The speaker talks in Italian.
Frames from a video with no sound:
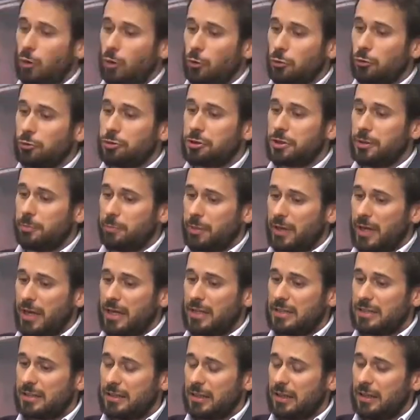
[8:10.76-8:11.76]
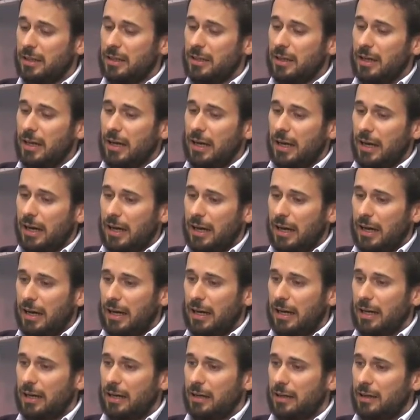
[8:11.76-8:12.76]
o non si presta
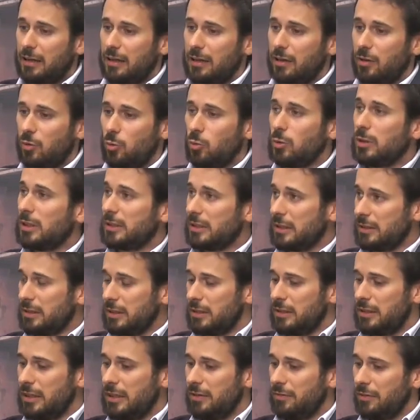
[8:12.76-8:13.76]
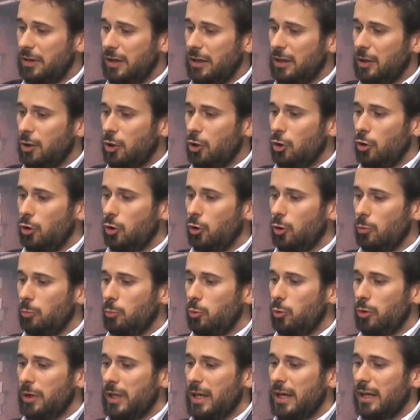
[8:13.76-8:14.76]
a una trattativa
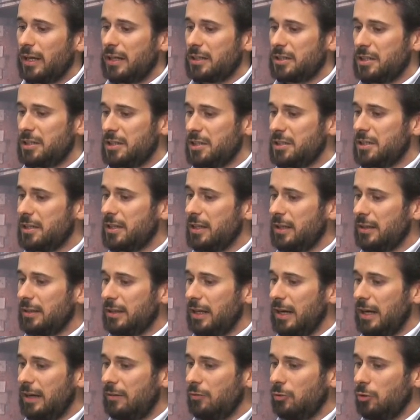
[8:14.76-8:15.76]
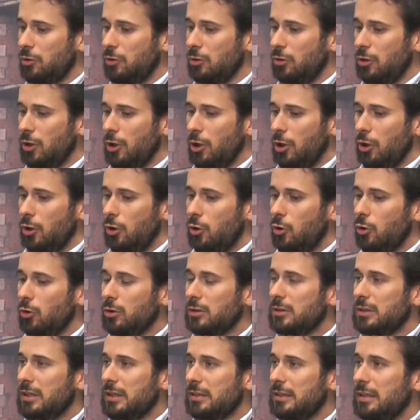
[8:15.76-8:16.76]
oppure anche se si siede al tavolo
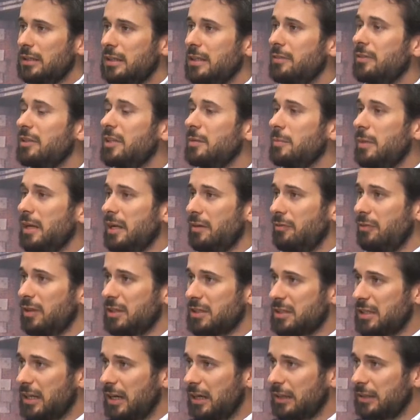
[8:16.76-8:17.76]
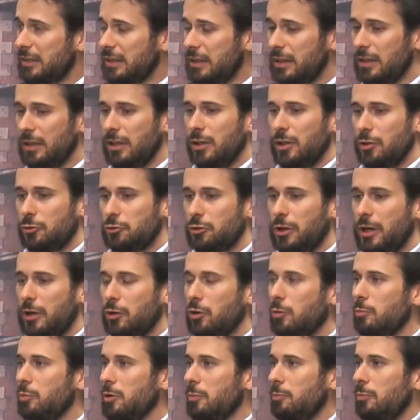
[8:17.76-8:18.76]
con trattative di mera facciata, cioè
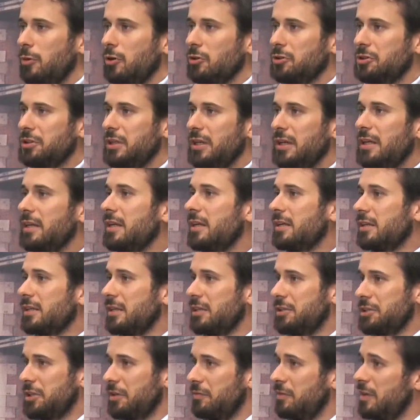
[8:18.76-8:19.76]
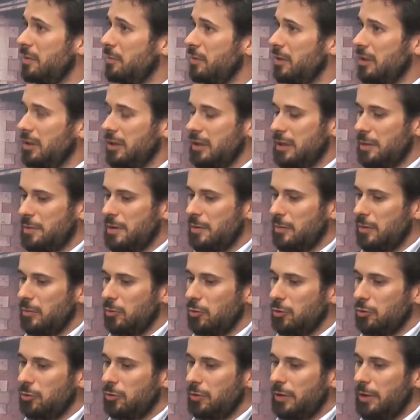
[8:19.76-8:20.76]
con proposte irricevibili le
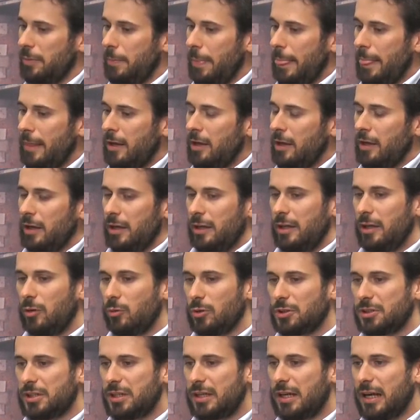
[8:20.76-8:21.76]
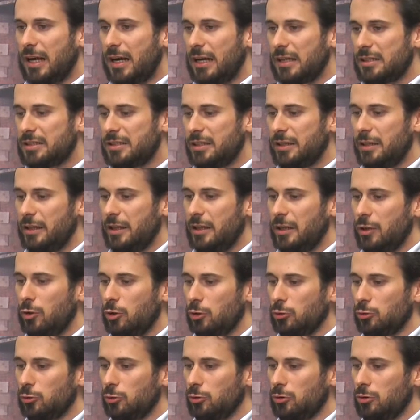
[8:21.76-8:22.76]
chiamiamo noi. In questi casi il
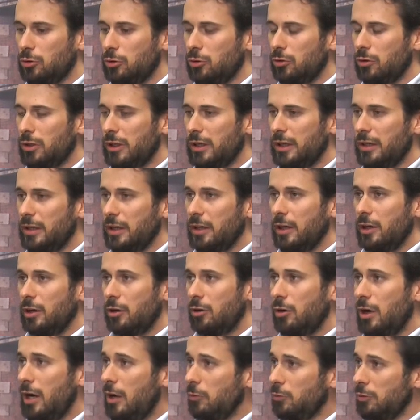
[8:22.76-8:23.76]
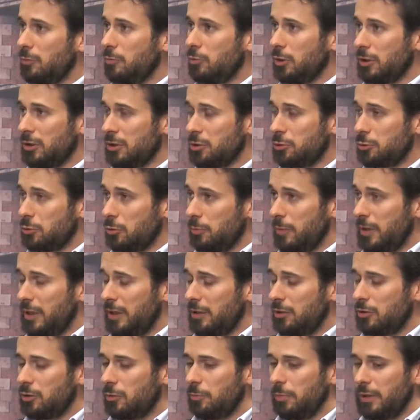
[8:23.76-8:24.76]
conduttore ha un importante
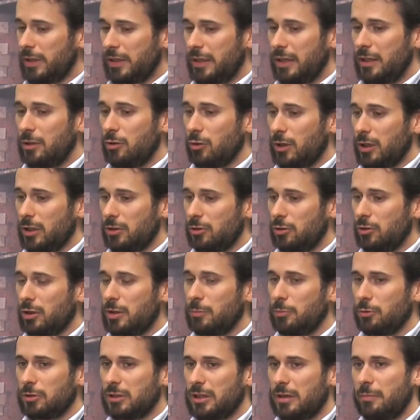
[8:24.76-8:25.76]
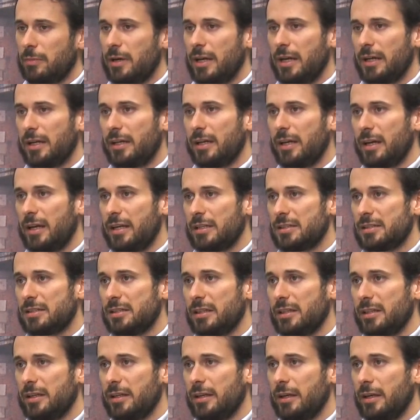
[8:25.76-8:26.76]
strumento perché il locatore potrebbe anche
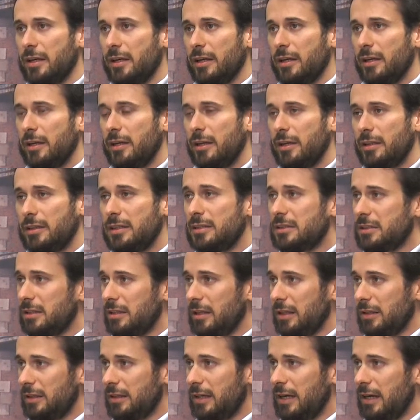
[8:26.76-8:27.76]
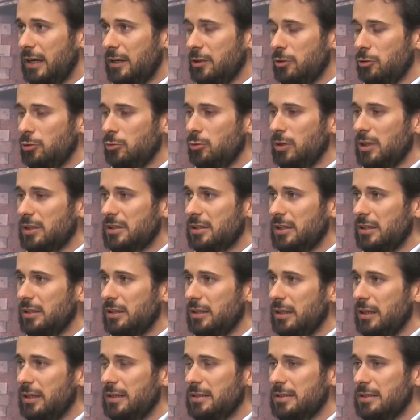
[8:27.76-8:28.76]
essere eh, destinatario di una
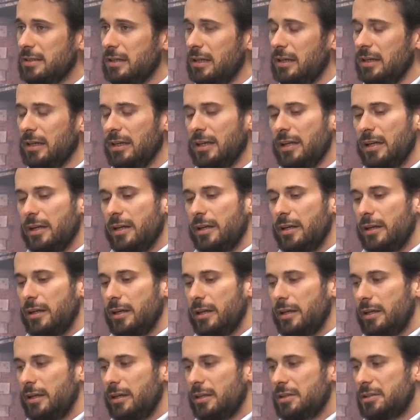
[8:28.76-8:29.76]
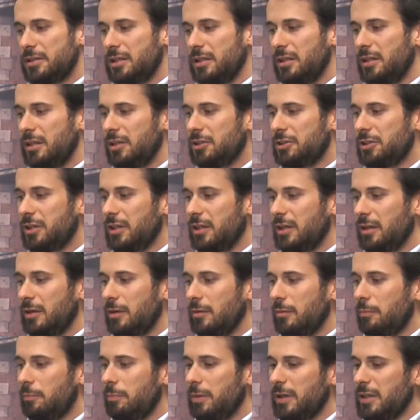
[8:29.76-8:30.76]
sentenza eh, si dice
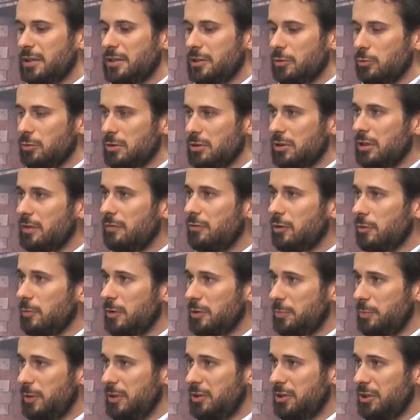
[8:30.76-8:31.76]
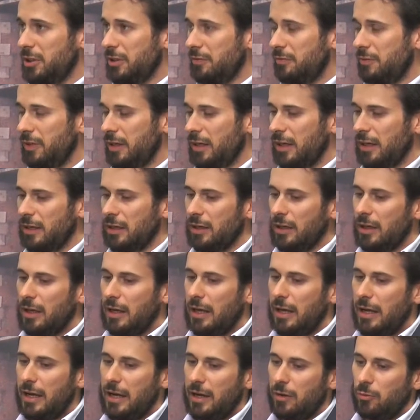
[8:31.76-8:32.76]
per esecuzione in forma specifica,
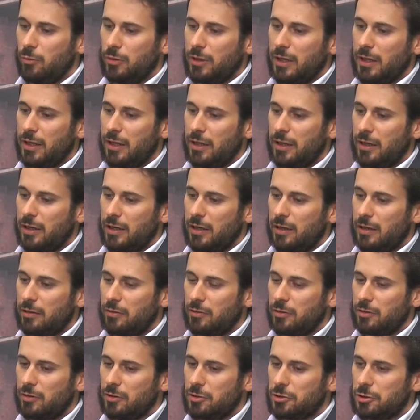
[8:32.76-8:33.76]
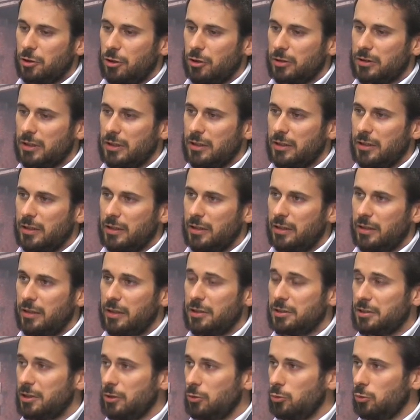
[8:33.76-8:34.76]
è una sorta di
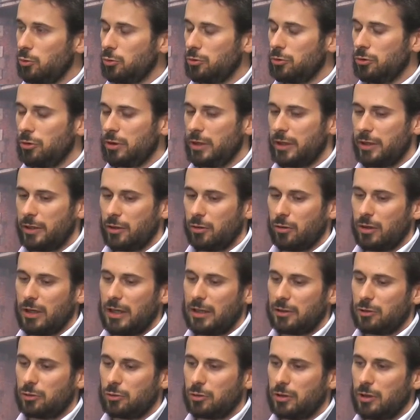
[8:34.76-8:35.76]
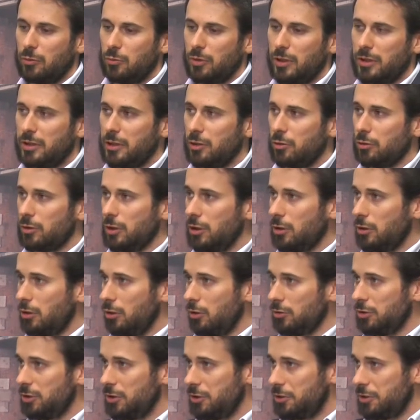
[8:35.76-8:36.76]
istituto che è regolato da un articolo del codice